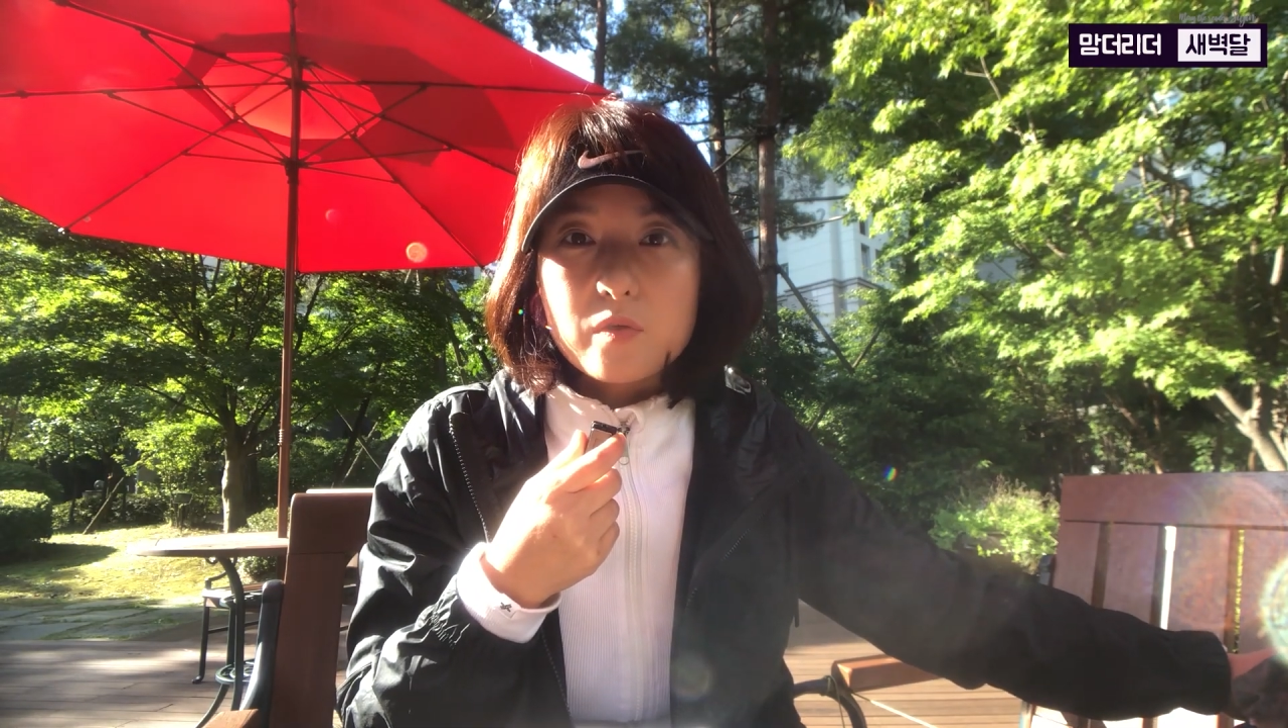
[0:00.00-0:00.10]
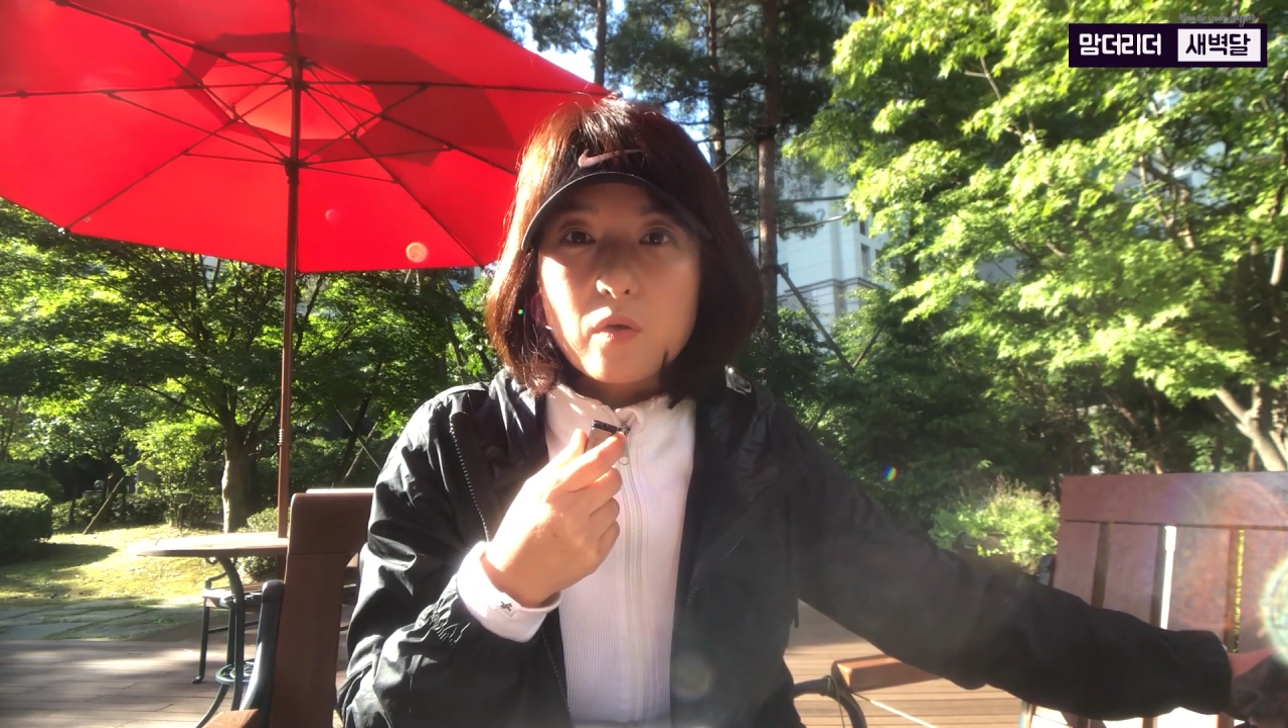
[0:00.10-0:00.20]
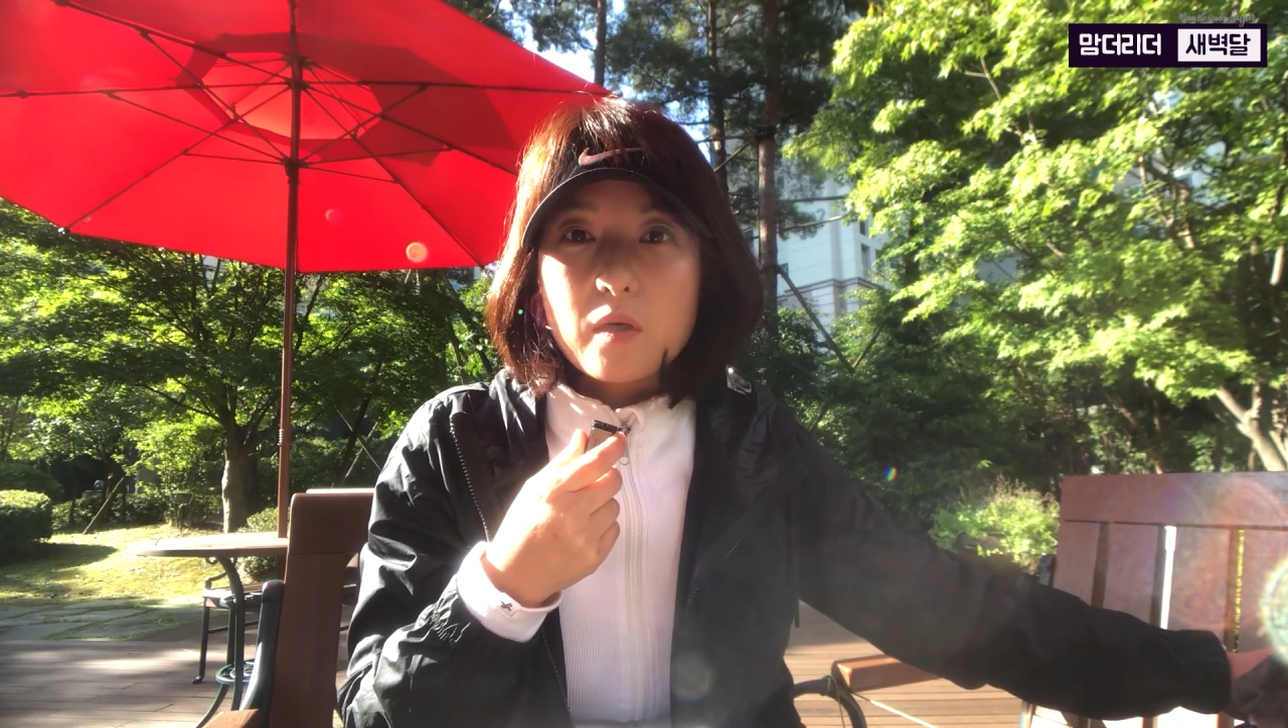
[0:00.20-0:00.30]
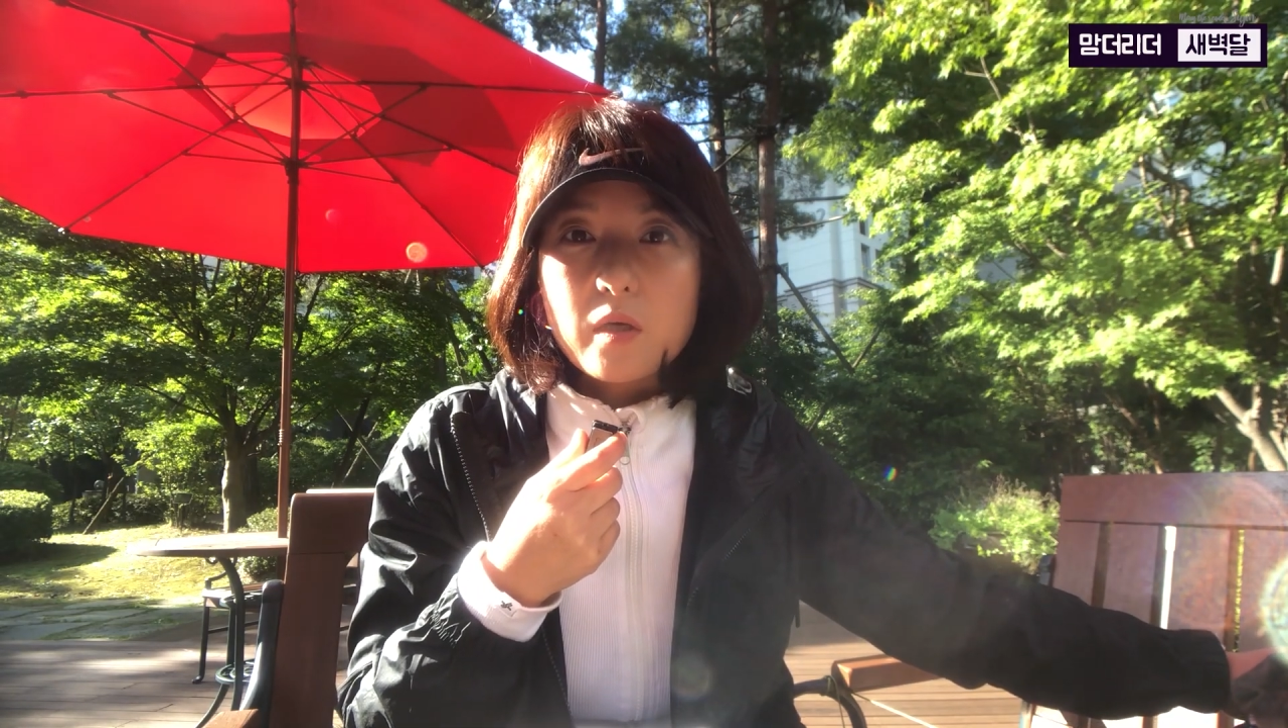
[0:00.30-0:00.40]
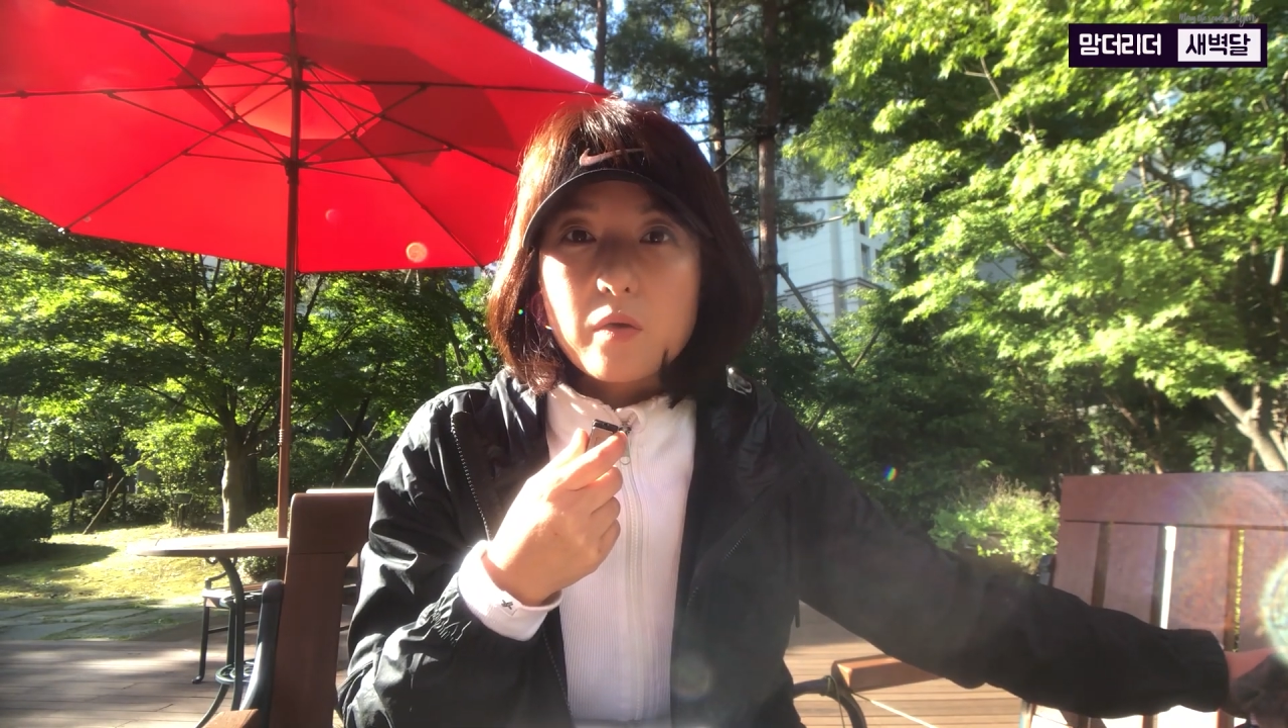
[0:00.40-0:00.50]

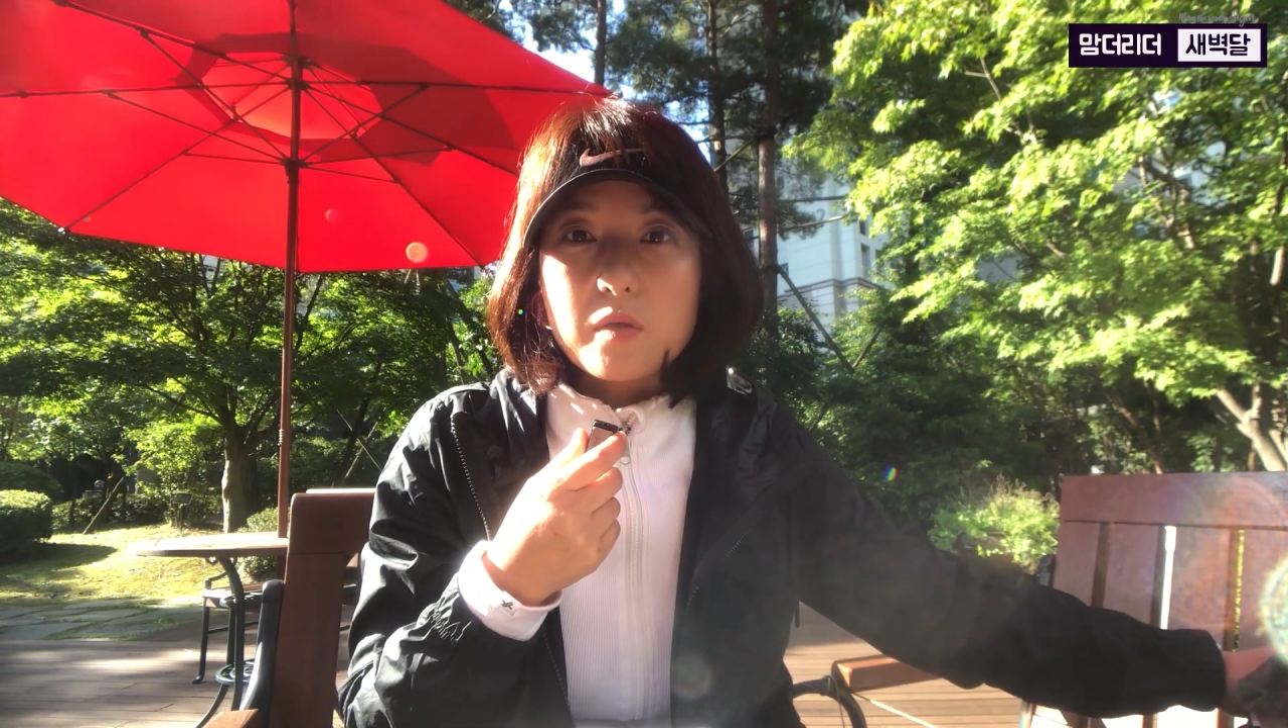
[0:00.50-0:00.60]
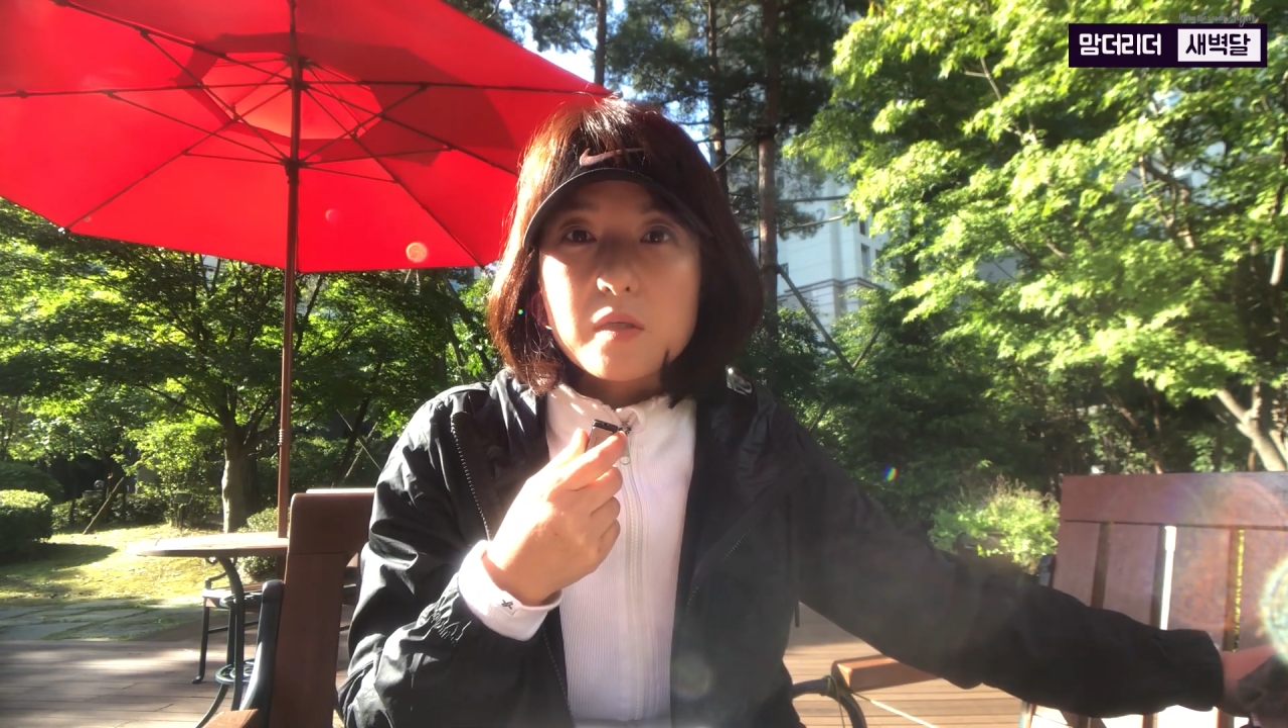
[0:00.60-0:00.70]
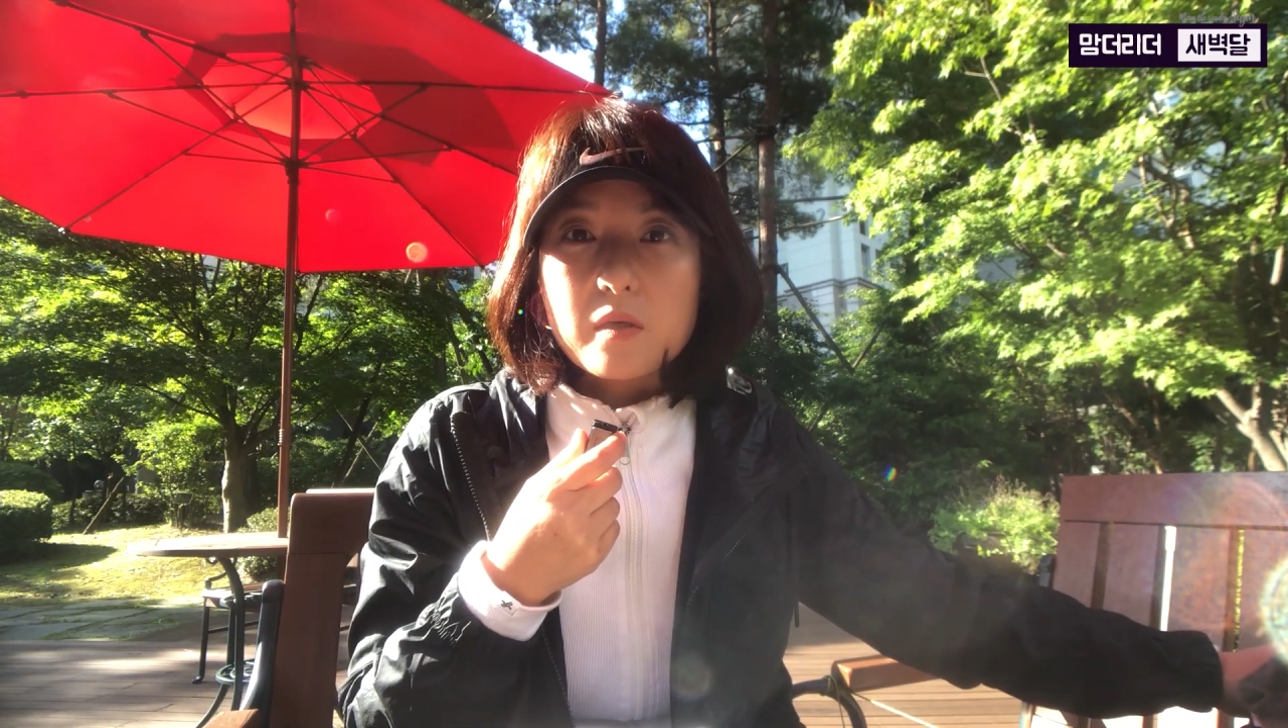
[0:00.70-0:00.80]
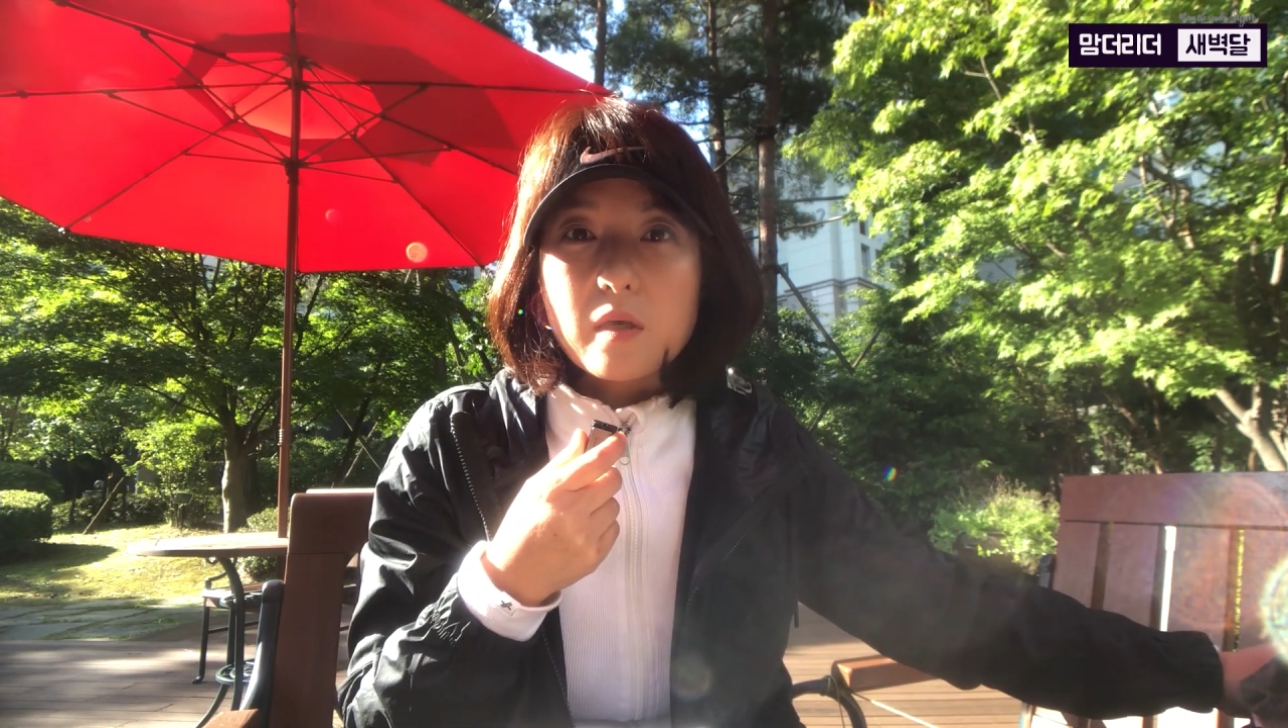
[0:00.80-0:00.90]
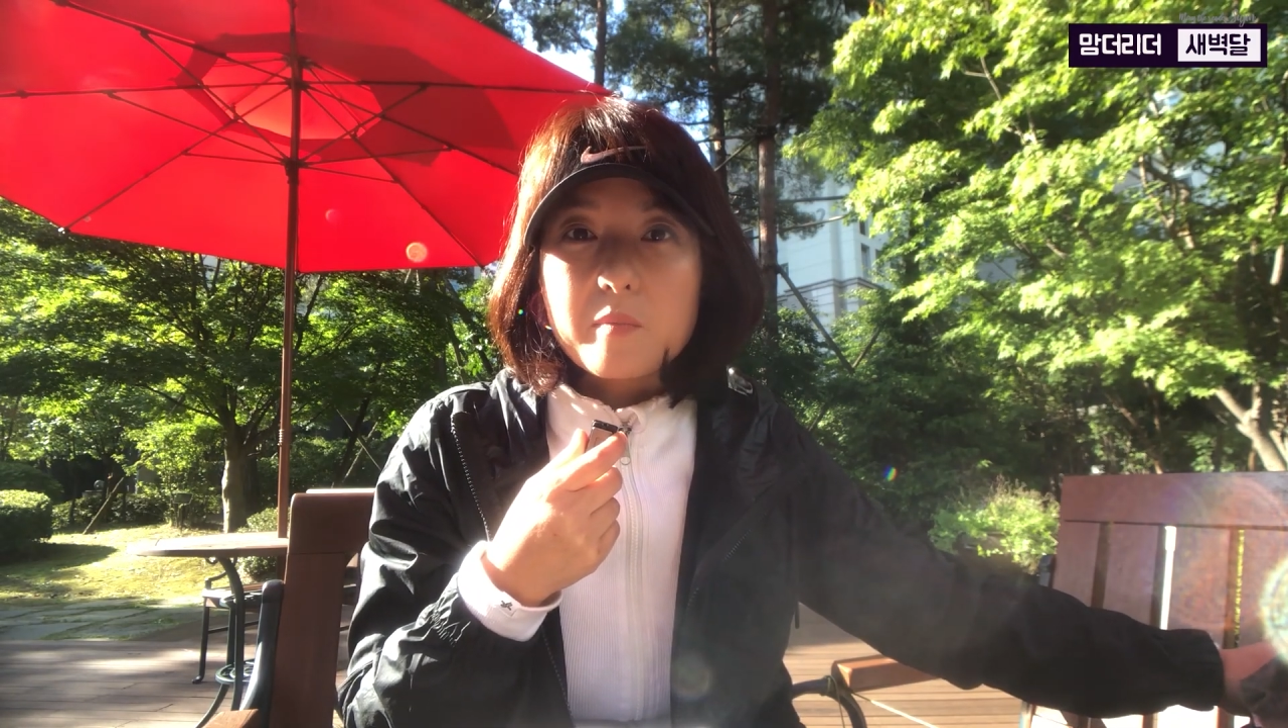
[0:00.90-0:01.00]
청각에 굉장히